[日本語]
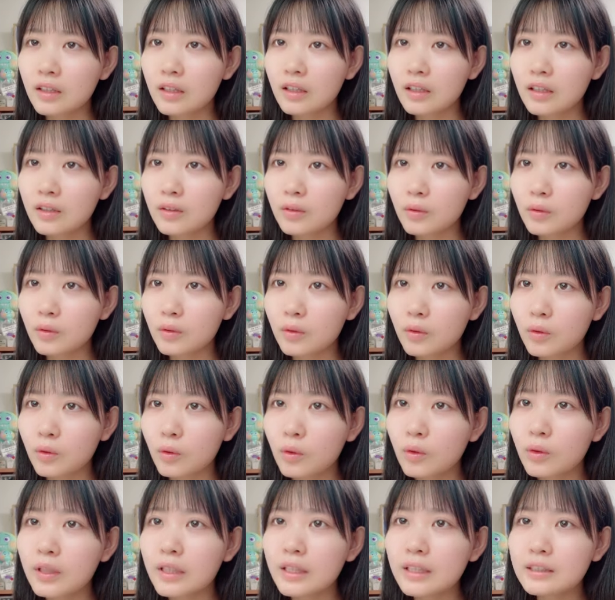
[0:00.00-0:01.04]
あの
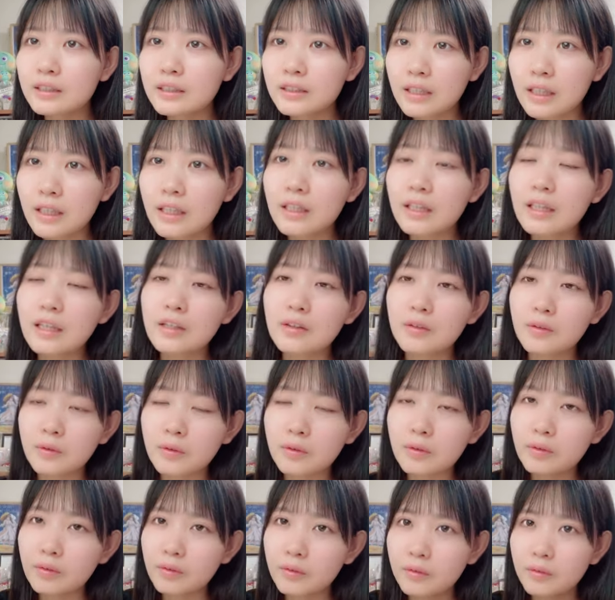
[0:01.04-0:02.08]
今月あれなんよ